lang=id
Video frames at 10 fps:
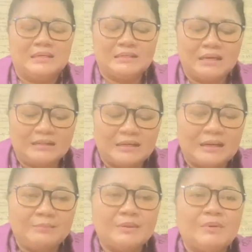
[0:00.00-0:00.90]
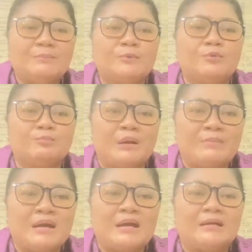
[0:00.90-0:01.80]
Ini adalah memang
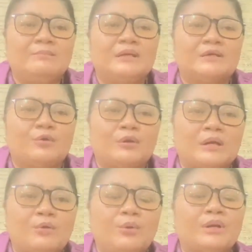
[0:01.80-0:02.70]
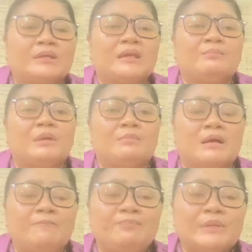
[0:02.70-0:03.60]
perumpamaan bagi orang-orang yang
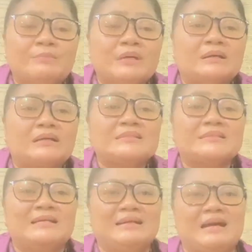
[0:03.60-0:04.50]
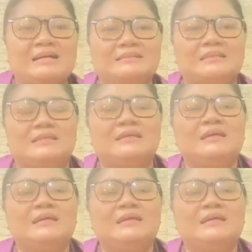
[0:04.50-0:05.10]
memang mengeraskan hati